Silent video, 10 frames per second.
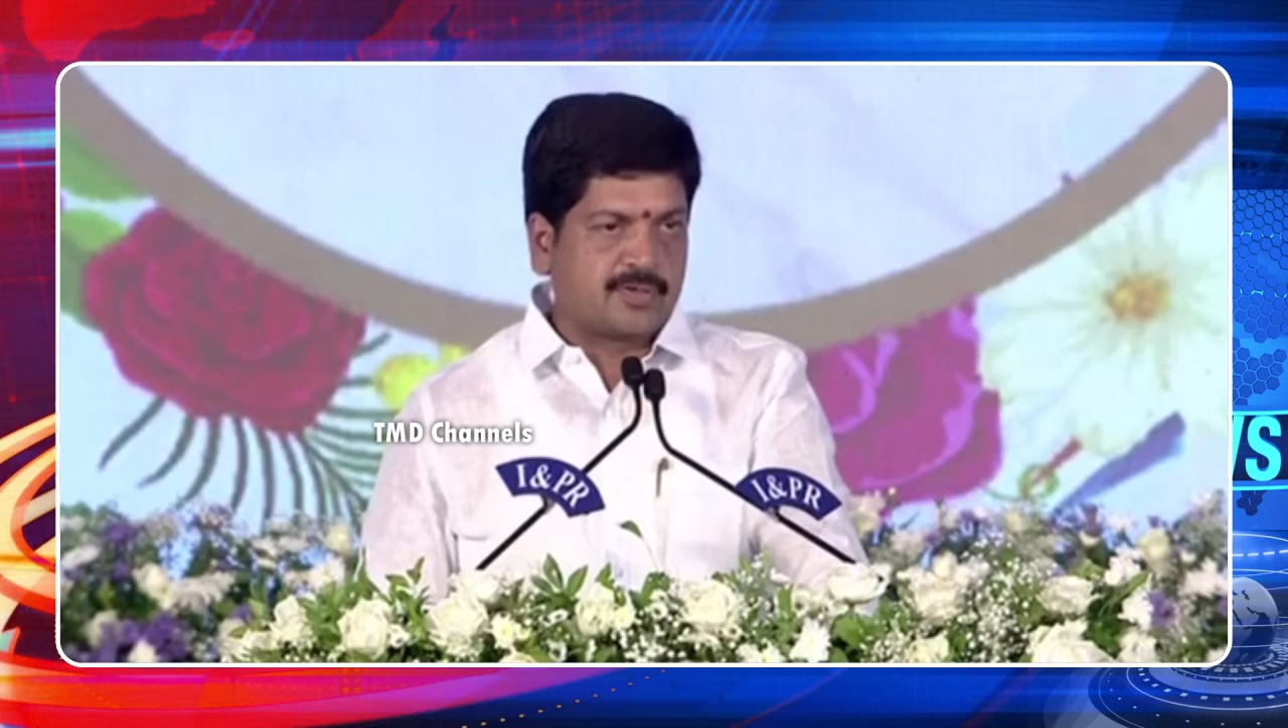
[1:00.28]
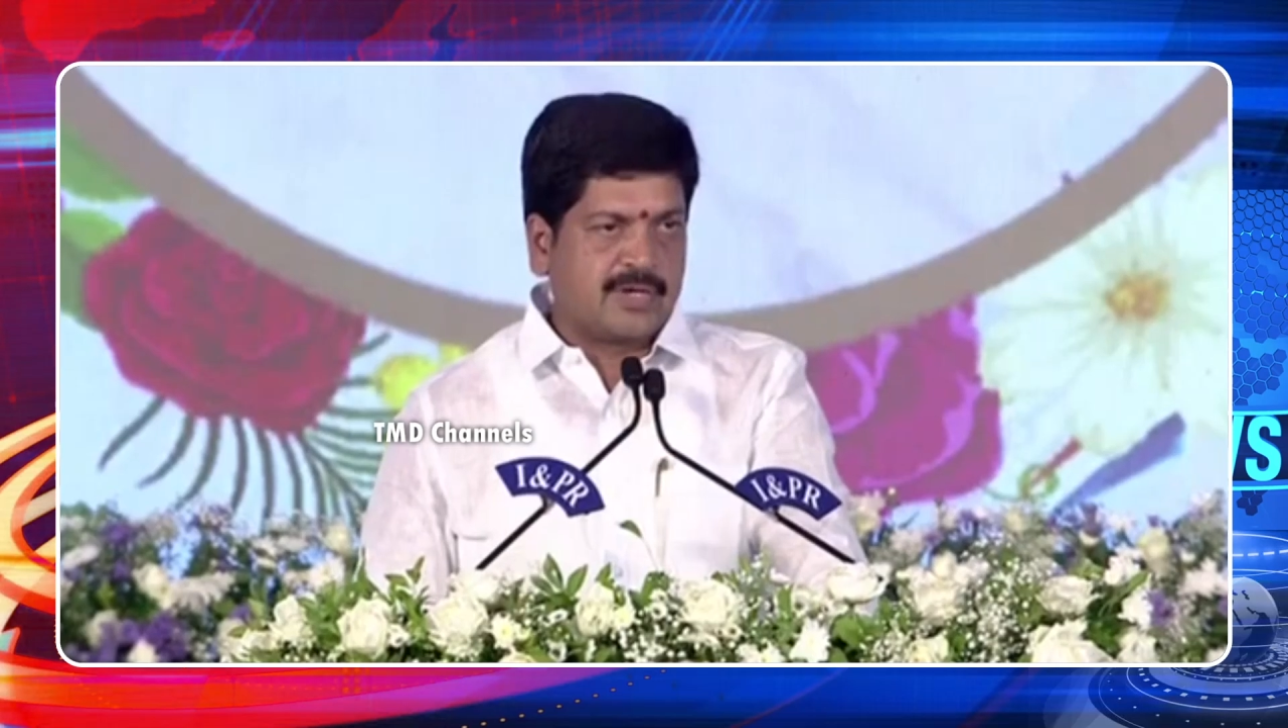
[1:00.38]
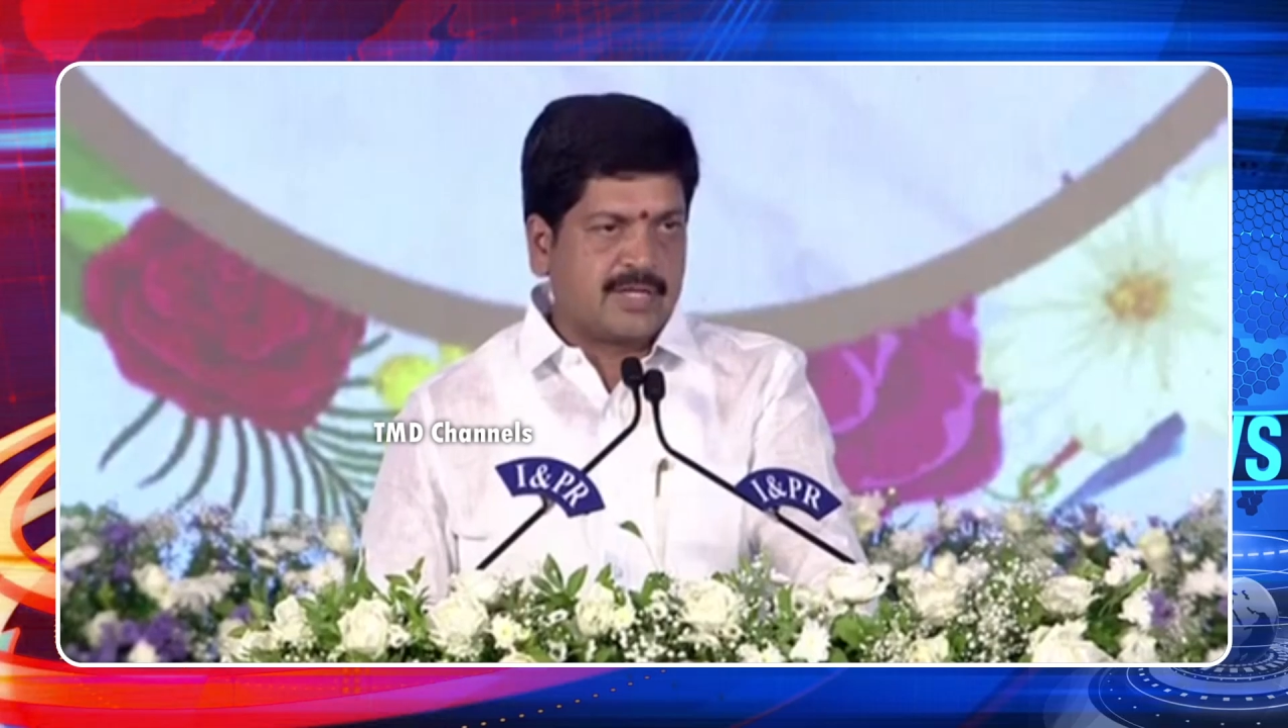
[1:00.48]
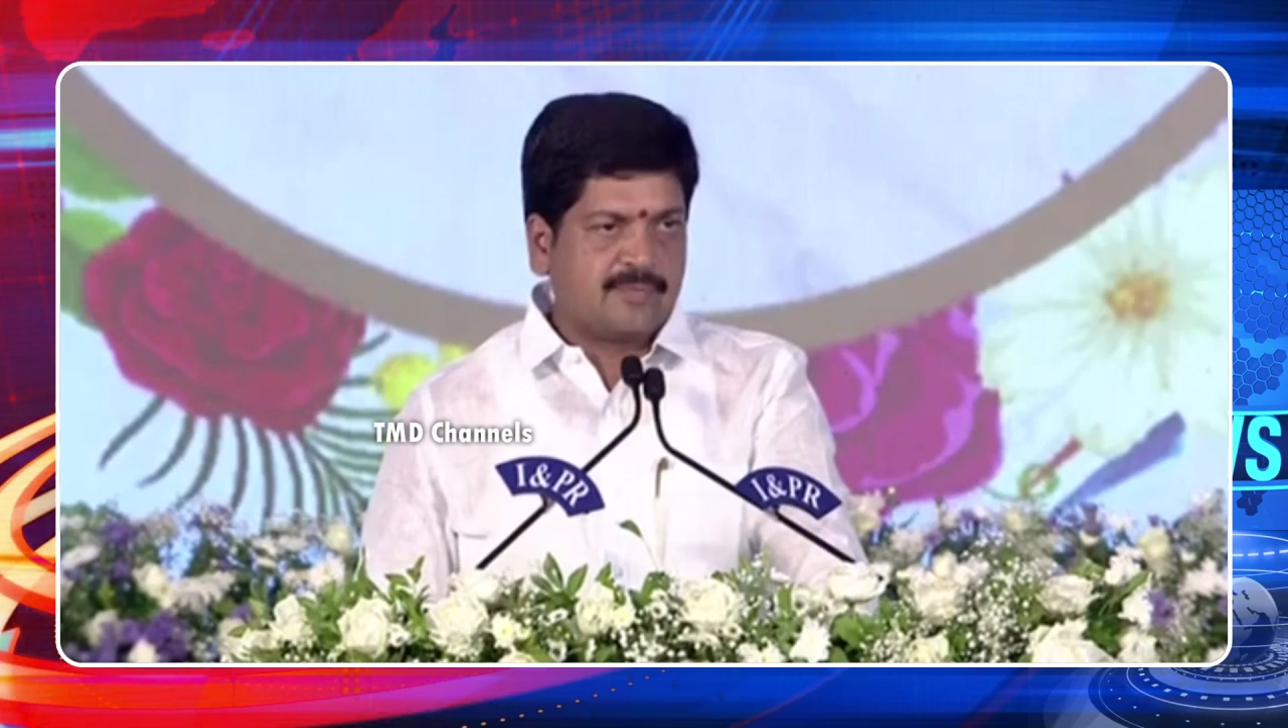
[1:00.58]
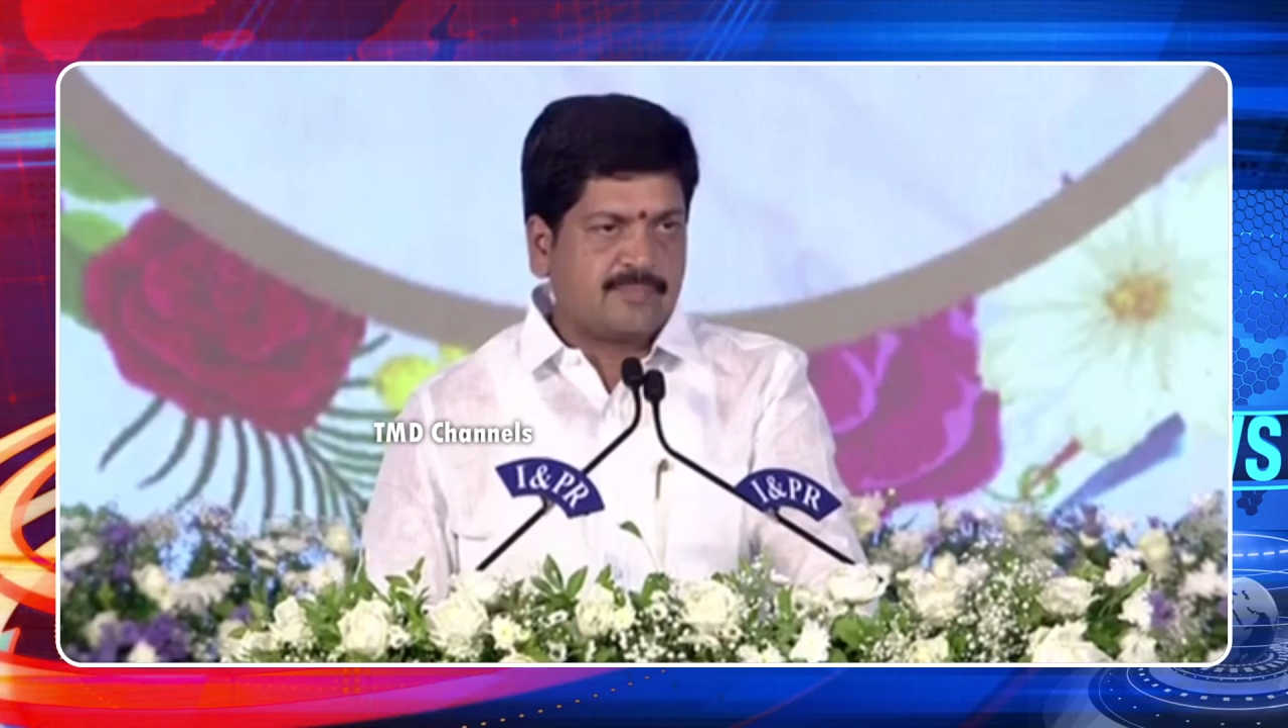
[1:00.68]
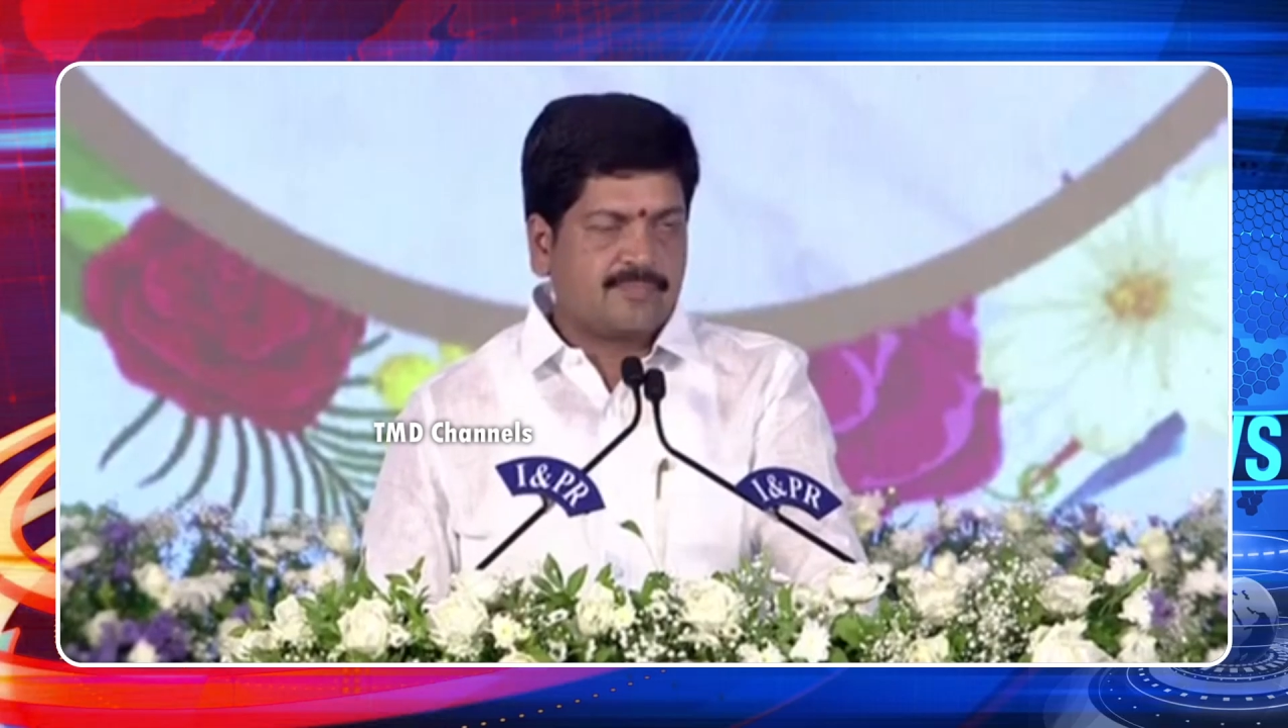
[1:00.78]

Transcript: పెంచుకుని